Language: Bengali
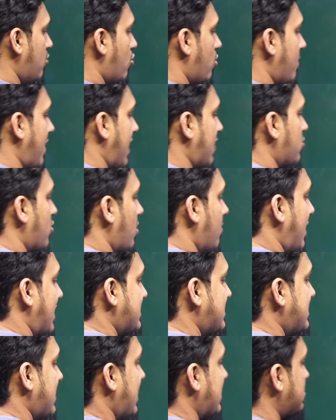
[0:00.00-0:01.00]
এরকম একদল
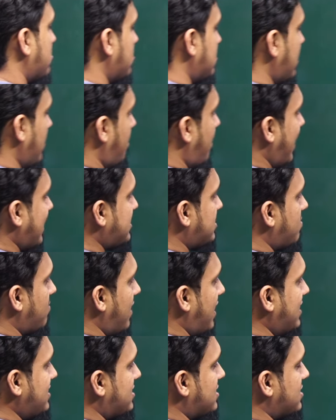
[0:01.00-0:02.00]
বাচ্চা আসো যে পাঁচ
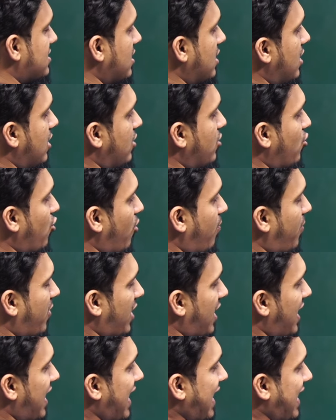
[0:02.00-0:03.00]
মাস নো
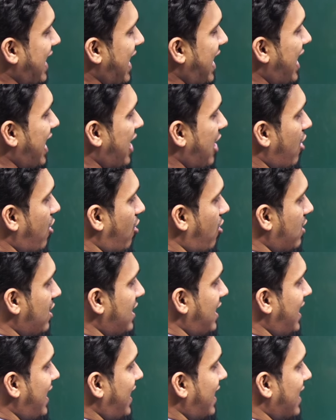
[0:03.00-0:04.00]
পড়ালেখা
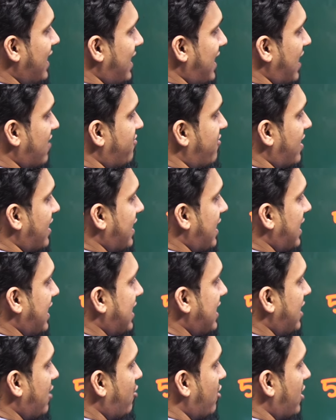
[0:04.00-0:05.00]
অনলি
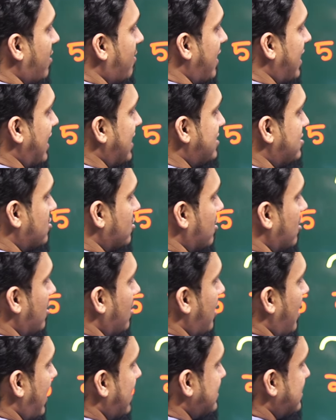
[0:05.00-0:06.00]
লাফাঙ্গাগিরি করে বেড়াইছো
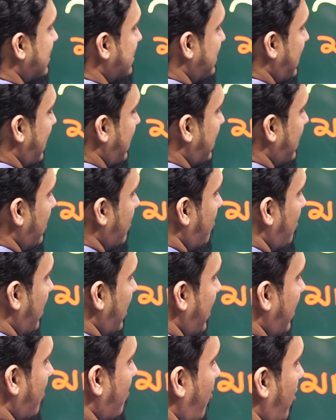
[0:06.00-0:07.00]
আচ্ছা যাক মানে
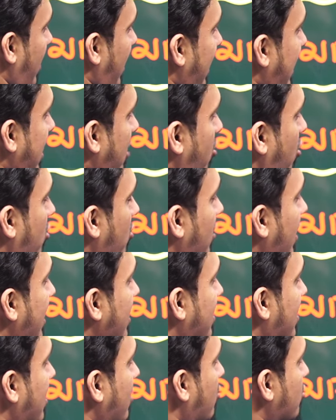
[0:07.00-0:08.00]
পড়ালেখা করো নাই
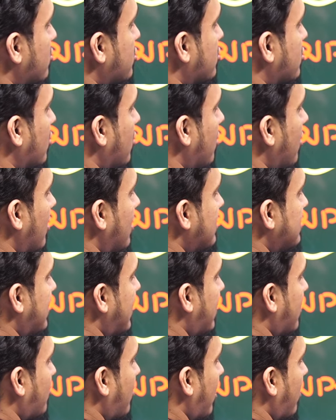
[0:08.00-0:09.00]
কী করছো
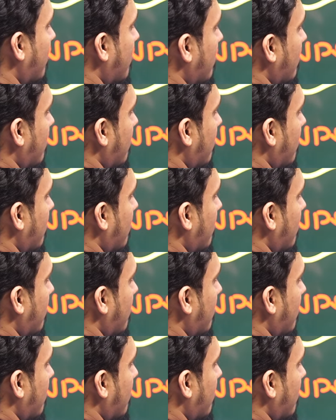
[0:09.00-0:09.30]
সেটা তো আর